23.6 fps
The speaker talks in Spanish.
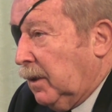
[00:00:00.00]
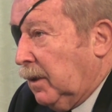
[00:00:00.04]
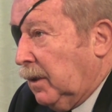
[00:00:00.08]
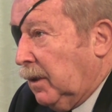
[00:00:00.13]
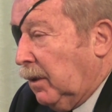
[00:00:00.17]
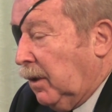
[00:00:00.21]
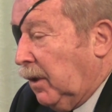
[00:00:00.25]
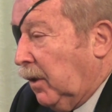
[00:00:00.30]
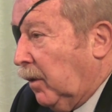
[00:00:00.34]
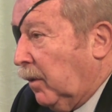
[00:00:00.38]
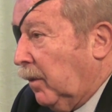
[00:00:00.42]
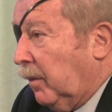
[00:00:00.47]

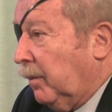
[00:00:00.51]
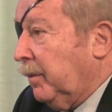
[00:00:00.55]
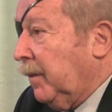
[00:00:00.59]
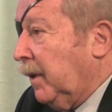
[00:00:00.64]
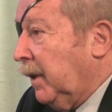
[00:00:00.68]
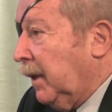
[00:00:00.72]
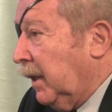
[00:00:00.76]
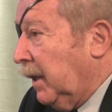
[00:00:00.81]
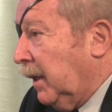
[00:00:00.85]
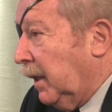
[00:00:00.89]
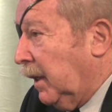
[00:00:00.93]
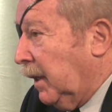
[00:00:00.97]
Digo, mi,
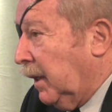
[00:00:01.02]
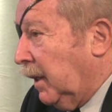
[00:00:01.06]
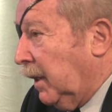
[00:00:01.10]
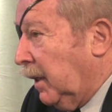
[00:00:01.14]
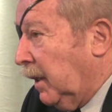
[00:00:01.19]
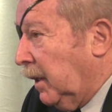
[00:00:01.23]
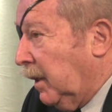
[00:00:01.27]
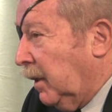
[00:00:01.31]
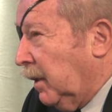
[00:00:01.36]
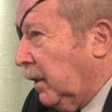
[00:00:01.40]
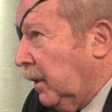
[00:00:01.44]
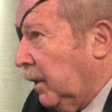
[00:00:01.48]

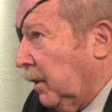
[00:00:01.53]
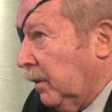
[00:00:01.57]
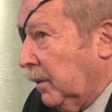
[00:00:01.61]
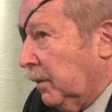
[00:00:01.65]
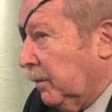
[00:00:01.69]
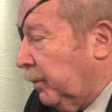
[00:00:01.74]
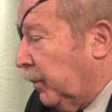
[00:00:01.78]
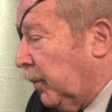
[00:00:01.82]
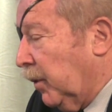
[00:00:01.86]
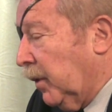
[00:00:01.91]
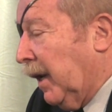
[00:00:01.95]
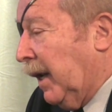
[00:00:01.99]

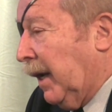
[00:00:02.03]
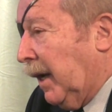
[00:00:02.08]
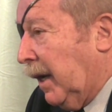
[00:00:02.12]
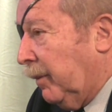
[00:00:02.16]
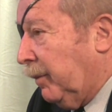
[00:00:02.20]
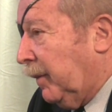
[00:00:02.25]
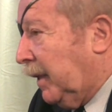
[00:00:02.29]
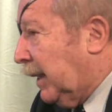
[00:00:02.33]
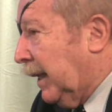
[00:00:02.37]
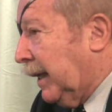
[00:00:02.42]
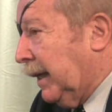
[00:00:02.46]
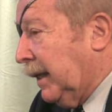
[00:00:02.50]
ponele,
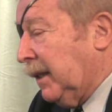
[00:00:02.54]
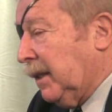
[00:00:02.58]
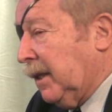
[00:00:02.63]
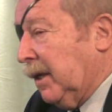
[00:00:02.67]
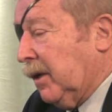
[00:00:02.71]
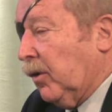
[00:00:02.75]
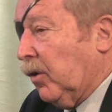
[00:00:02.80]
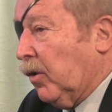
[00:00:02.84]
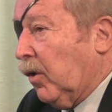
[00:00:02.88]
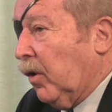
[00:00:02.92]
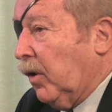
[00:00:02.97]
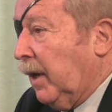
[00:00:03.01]
mi teniente
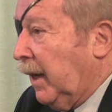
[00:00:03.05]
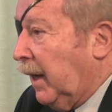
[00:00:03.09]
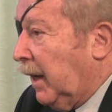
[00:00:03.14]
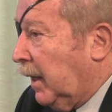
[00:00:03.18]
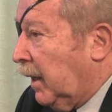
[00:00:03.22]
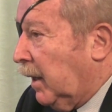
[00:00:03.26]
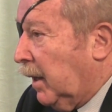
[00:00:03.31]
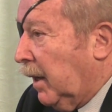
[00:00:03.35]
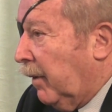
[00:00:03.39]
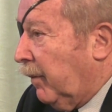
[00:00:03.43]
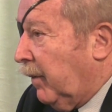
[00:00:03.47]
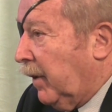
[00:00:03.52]

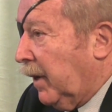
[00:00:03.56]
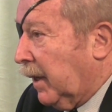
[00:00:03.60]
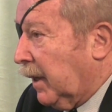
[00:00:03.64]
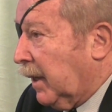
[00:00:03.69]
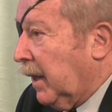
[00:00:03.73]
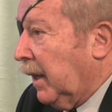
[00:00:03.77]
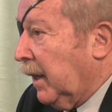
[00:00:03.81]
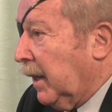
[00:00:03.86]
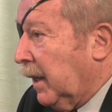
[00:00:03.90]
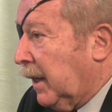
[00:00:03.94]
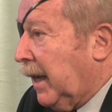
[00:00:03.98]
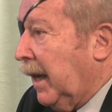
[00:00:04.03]
coronel, a ver,
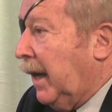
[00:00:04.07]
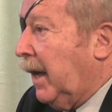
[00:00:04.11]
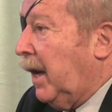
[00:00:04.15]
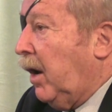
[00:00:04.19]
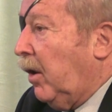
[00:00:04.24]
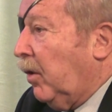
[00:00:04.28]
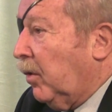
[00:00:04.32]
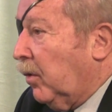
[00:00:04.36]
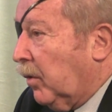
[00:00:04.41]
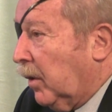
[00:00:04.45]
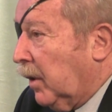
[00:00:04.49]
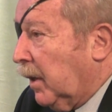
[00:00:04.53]
¿qué es
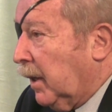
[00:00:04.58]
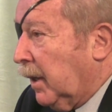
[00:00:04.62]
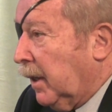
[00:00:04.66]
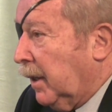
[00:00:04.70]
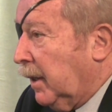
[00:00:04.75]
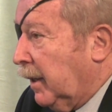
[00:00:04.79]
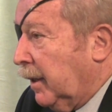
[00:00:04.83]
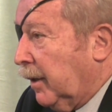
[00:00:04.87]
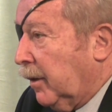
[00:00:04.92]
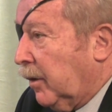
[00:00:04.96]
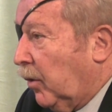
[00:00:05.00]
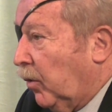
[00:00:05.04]
lo
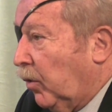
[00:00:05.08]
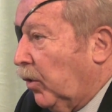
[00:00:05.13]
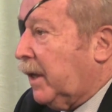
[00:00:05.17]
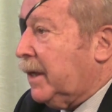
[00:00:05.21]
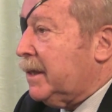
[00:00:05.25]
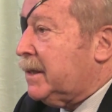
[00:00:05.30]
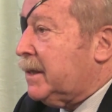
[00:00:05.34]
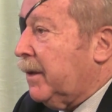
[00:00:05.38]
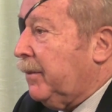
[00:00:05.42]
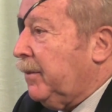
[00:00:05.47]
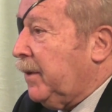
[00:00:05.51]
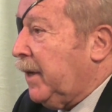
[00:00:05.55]
con qué
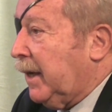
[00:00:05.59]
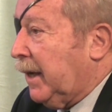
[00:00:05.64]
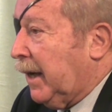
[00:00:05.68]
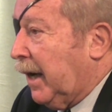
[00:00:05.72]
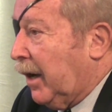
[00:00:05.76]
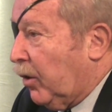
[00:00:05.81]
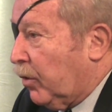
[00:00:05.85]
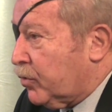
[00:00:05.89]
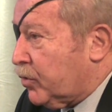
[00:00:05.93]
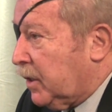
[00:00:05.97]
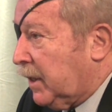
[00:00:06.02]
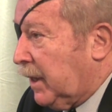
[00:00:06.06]
se vienen
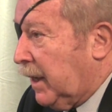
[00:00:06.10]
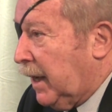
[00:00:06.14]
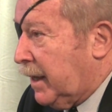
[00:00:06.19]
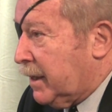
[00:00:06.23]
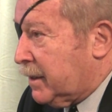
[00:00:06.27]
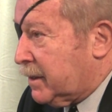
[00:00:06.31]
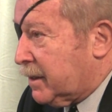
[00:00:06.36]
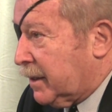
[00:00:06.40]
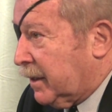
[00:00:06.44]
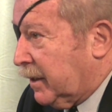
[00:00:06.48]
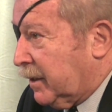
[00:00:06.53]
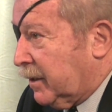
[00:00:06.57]
los
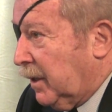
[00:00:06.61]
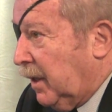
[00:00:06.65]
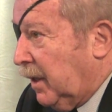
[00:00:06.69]
ingleses?